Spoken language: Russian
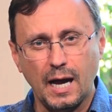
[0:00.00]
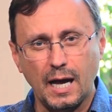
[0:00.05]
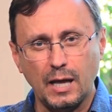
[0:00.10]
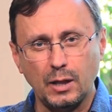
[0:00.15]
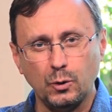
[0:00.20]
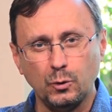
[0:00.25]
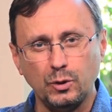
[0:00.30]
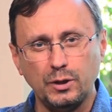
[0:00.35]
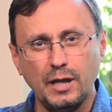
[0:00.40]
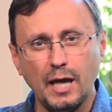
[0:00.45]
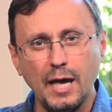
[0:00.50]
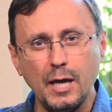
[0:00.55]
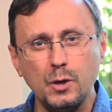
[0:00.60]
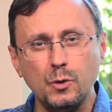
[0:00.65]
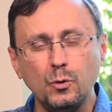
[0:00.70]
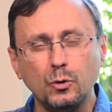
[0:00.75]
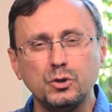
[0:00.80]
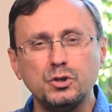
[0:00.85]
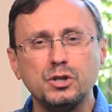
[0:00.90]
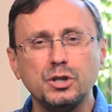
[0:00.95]
Оно
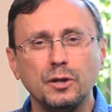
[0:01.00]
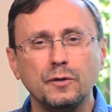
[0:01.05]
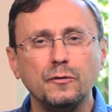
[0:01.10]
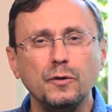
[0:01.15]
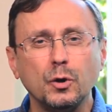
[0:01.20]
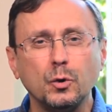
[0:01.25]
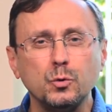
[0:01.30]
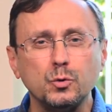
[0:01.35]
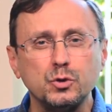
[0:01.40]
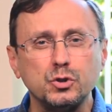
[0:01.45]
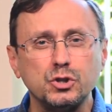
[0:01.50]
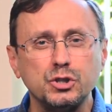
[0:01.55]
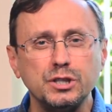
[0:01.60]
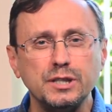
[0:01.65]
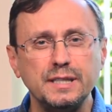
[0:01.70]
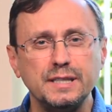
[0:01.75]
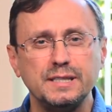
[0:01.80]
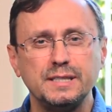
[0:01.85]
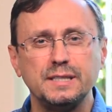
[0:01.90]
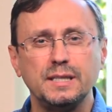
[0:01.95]
дает человеку
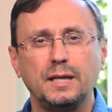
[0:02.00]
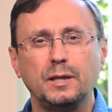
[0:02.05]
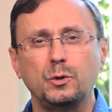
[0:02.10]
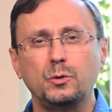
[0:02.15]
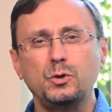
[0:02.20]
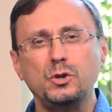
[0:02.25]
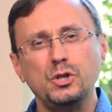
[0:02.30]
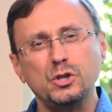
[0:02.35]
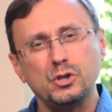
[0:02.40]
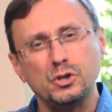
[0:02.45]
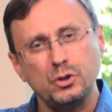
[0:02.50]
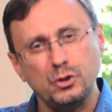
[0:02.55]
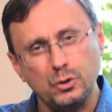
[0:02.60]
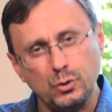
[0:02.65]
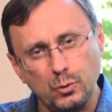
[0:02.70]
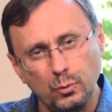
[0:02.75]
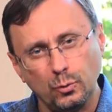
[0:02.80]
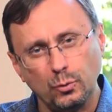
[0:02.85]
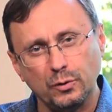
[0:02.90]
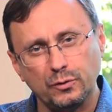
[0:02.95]
жизнь, оно
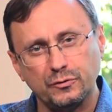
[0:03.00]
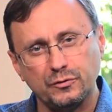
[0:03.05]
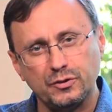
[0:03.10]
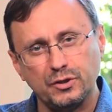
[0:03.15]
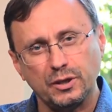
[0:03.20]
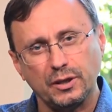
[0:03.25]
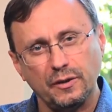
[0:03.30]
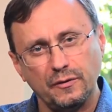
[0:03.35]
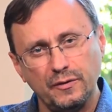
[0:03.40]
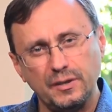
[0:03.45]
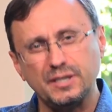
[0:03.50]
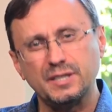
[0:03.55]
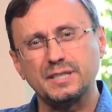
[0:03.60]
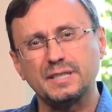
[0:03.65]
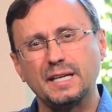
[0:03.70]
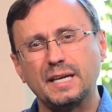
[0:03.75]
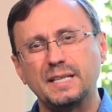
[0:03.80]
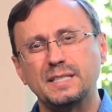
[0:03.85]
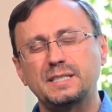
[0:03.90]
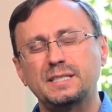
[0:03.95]
несет в
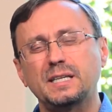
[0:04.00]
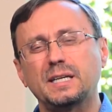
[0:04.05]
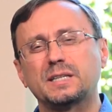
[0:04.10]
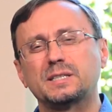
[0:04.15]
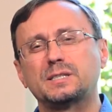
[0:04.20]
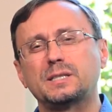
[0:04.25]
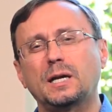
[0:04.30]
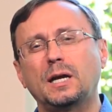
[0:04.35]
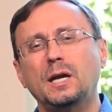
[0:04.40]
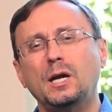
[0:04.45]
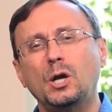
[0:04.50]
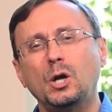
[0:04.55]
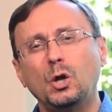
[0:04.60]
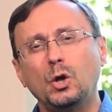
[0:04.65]
человеческое сердце